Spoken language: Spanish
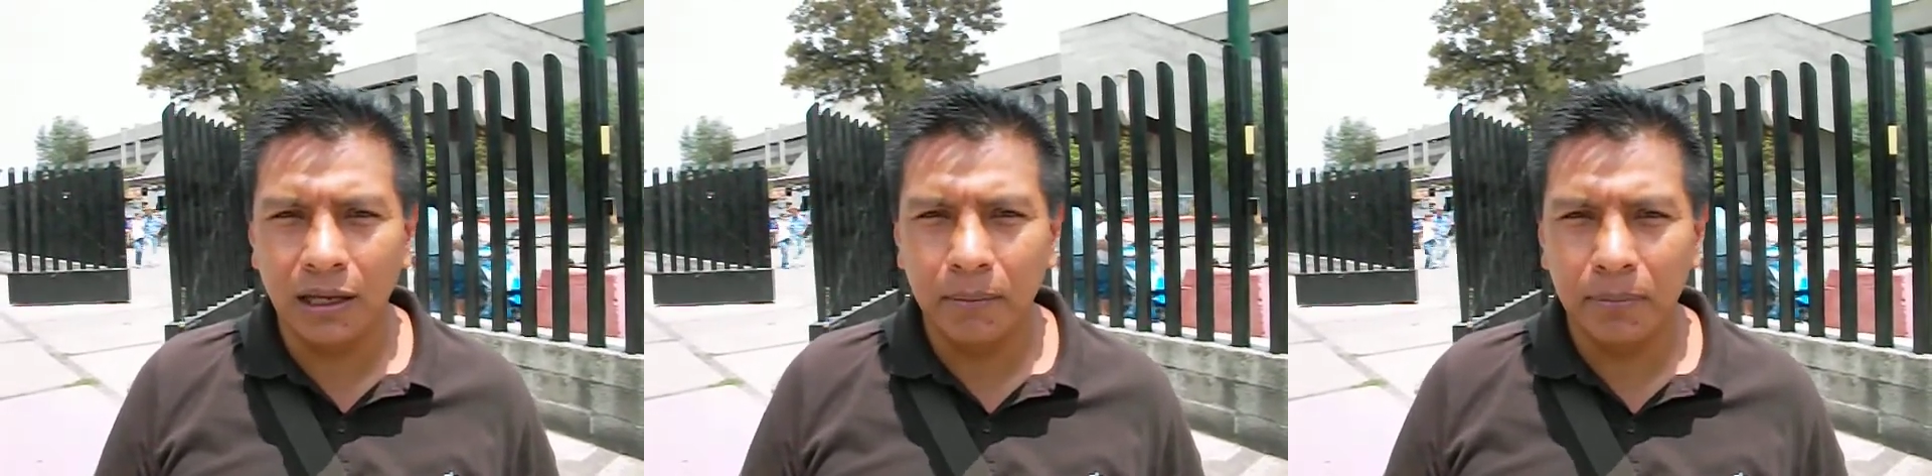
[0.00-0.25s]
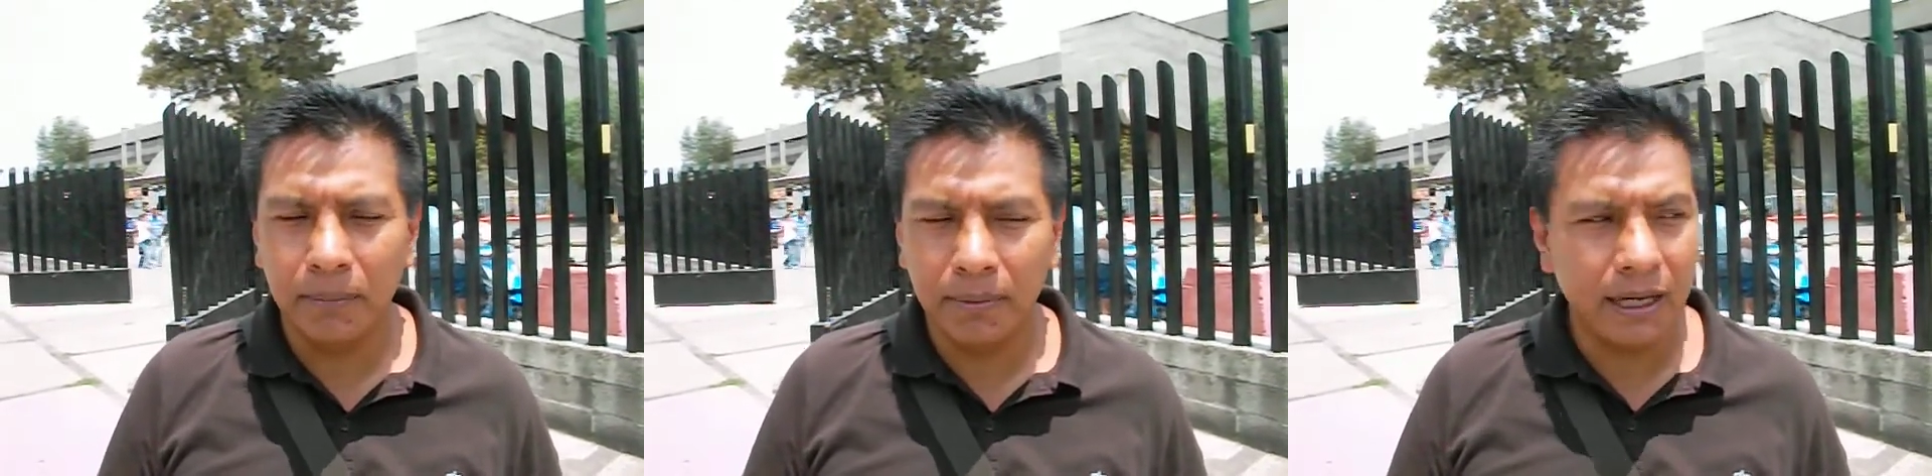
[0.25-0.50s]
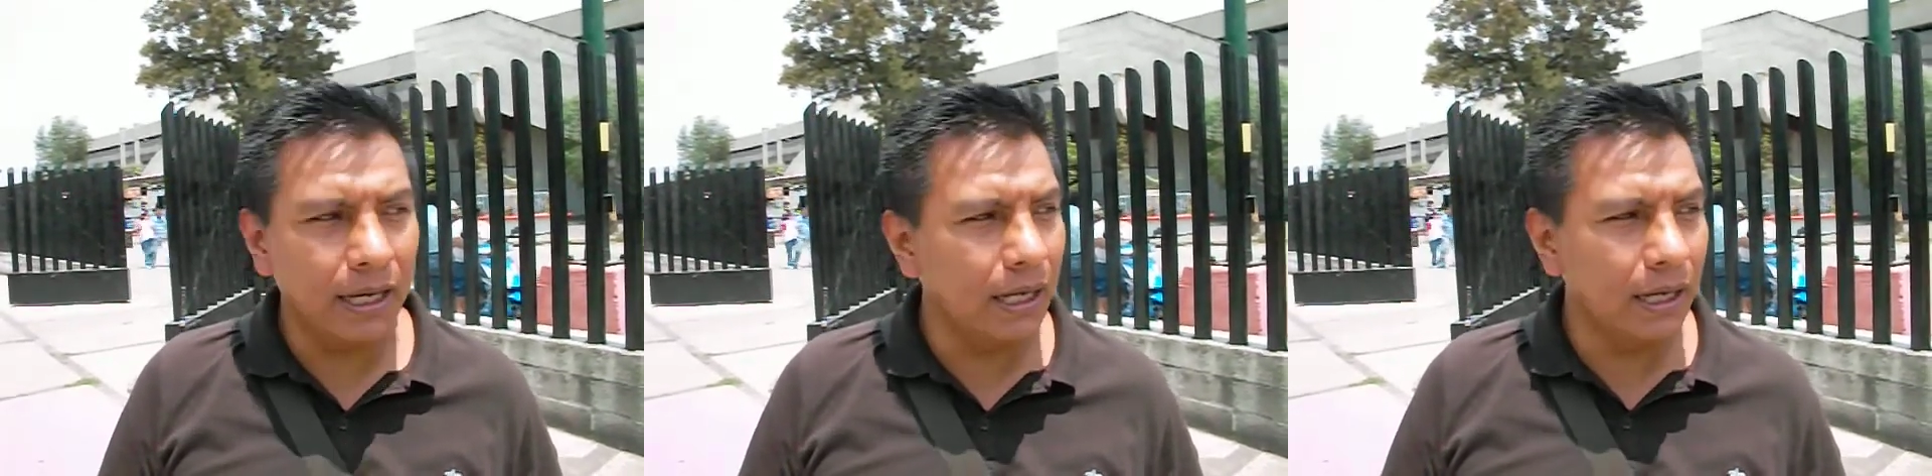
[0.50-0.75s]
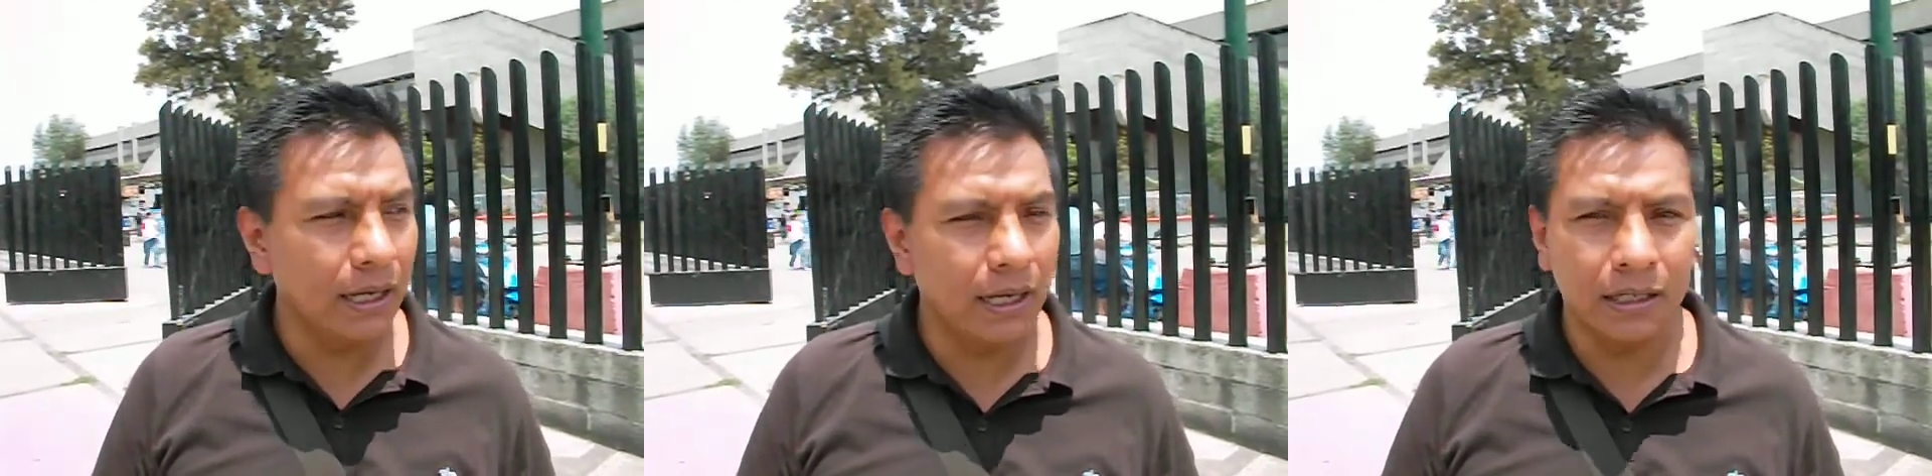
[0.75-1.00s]
preparar
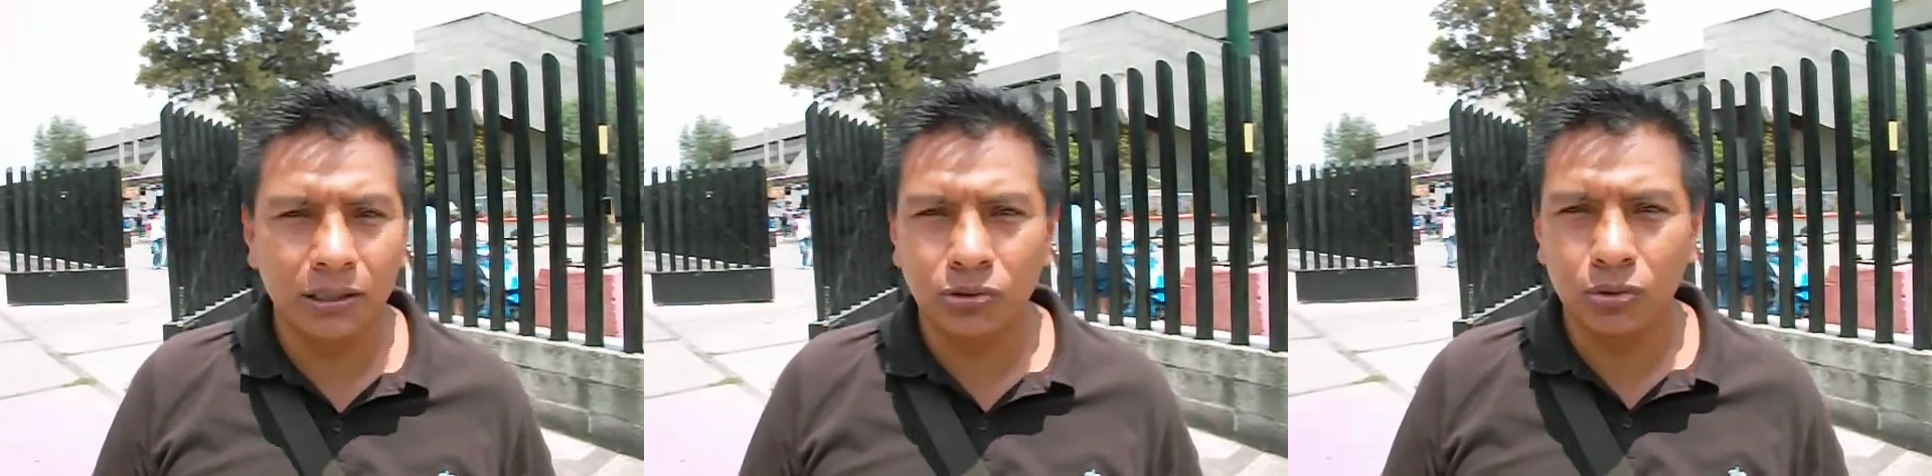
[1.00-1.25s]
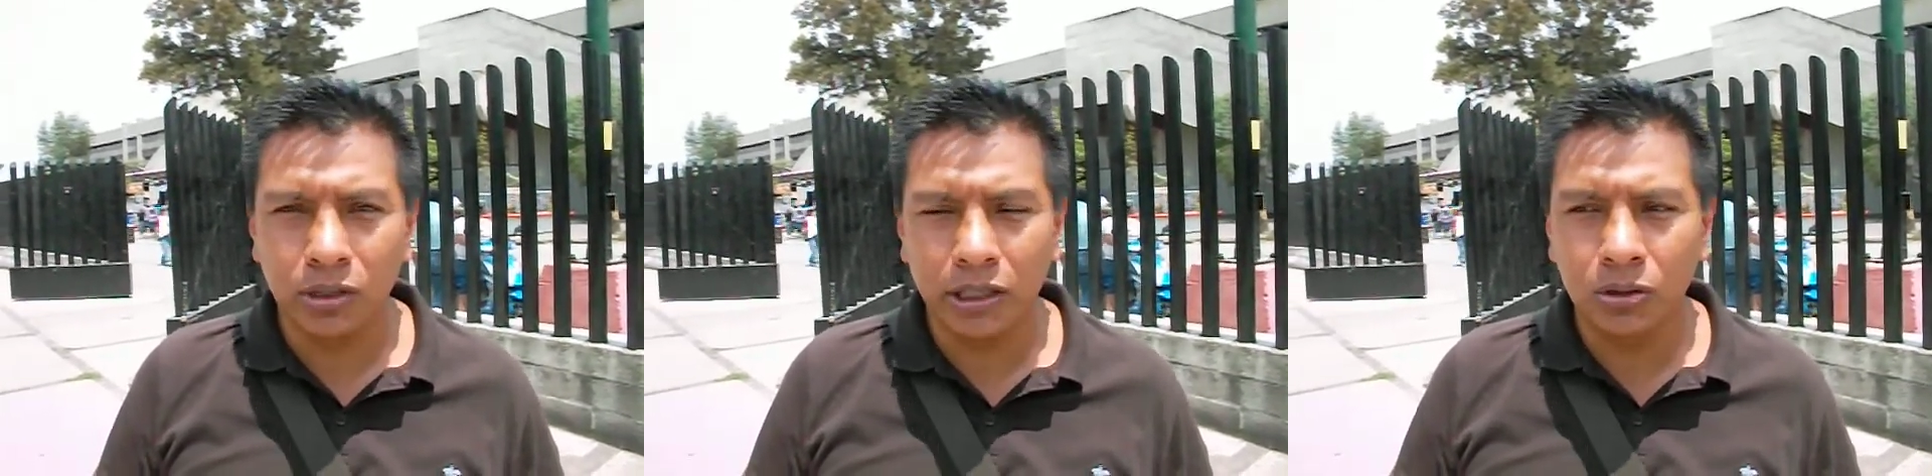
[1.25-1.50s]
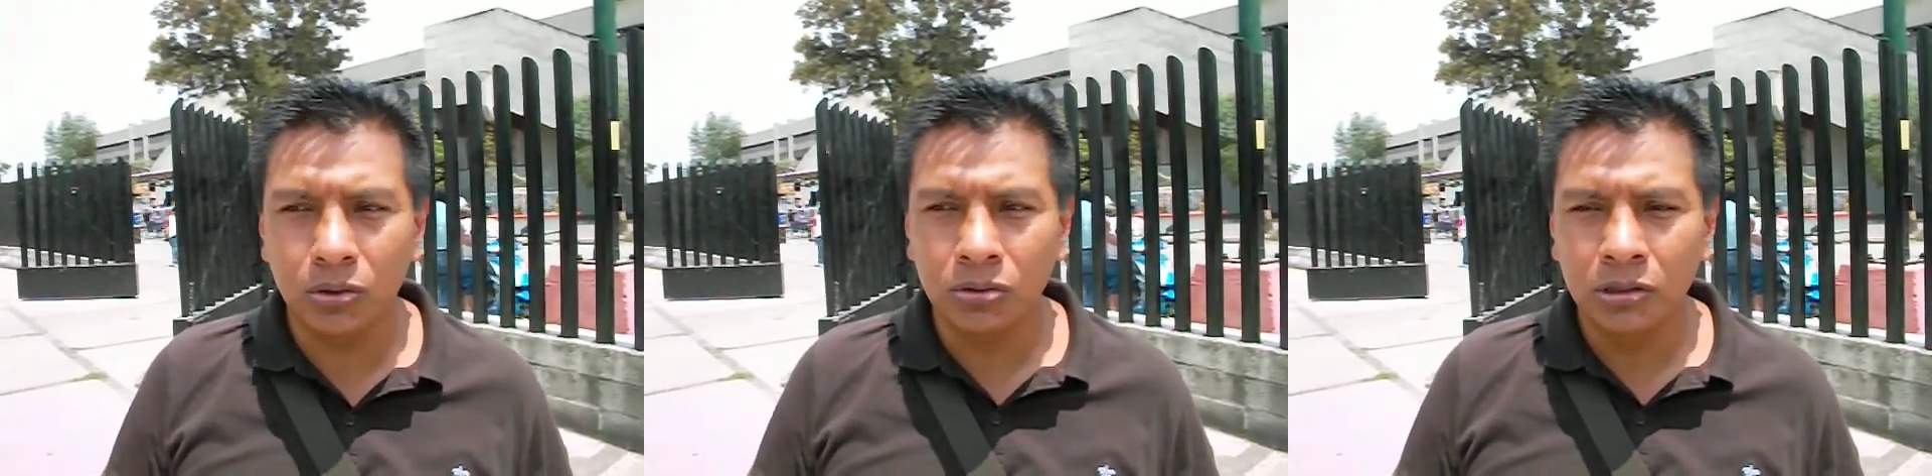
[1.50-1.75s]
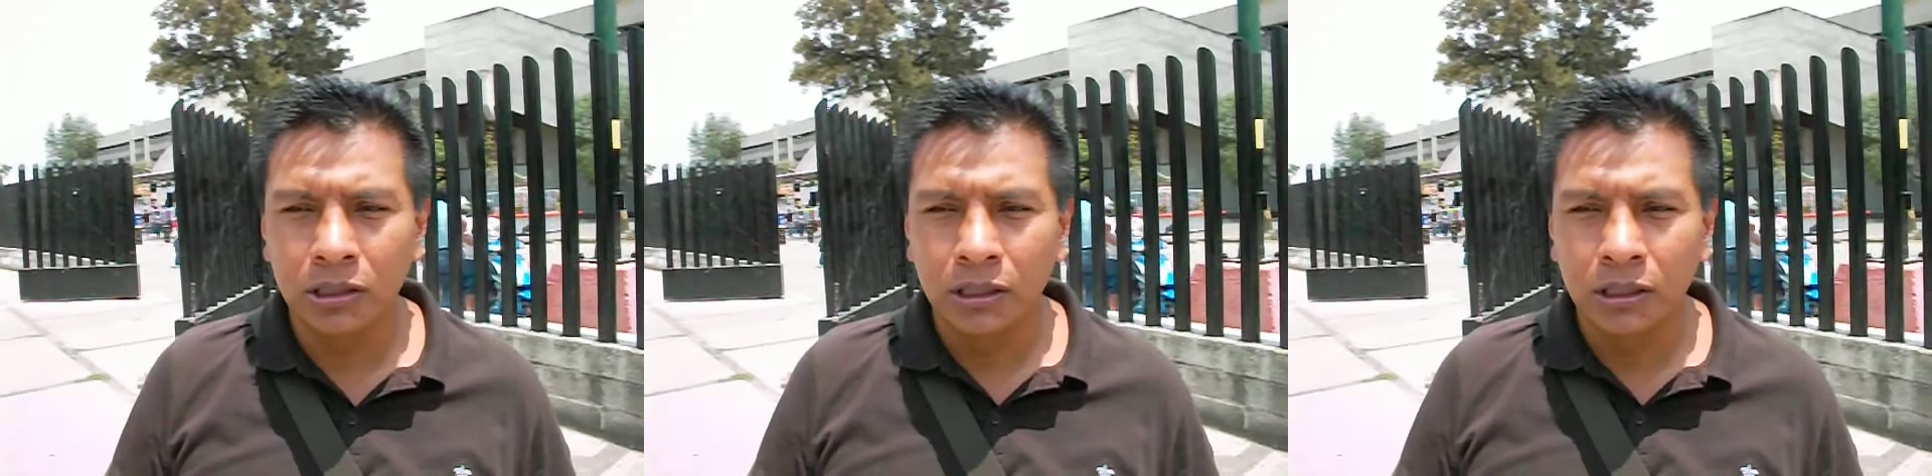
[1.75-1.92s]
a Churritos,